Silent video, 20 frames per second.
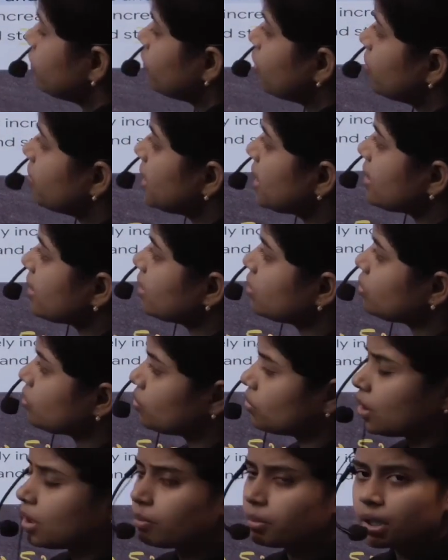वार्मिंग के
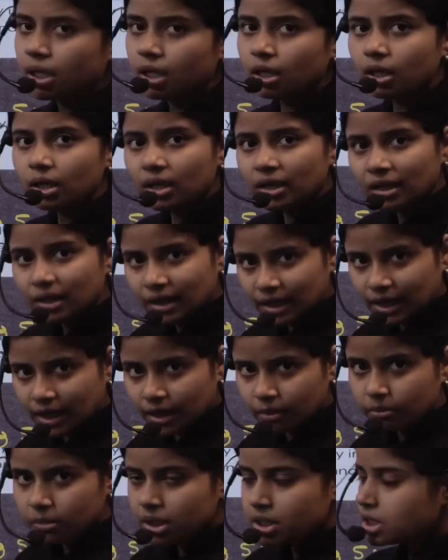थ्रू आपकी
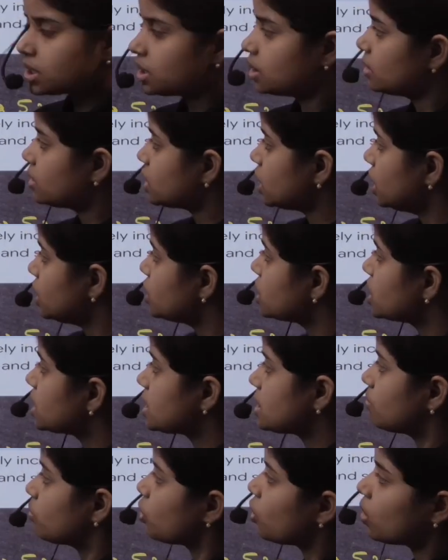क्लाइमेट
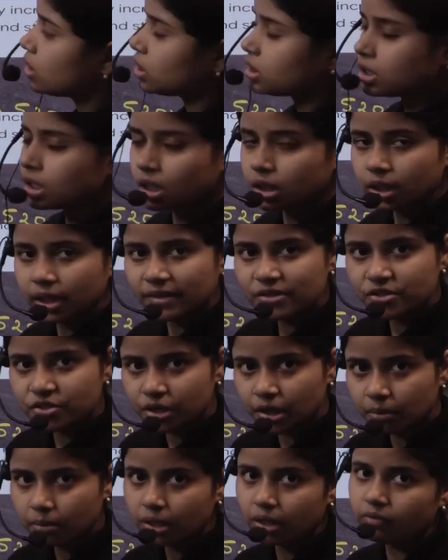चेंजेस बहुत ज़्यादा
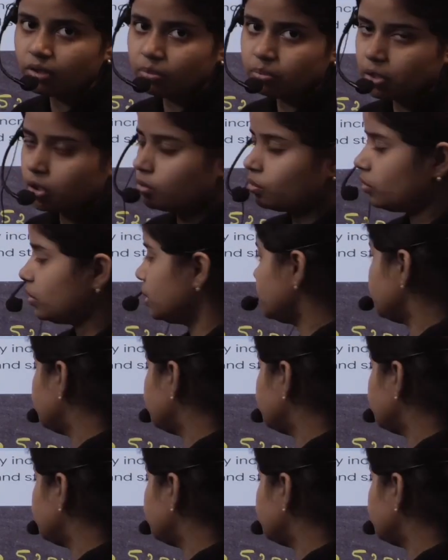एक्सट्रीम लेवल पे होंगे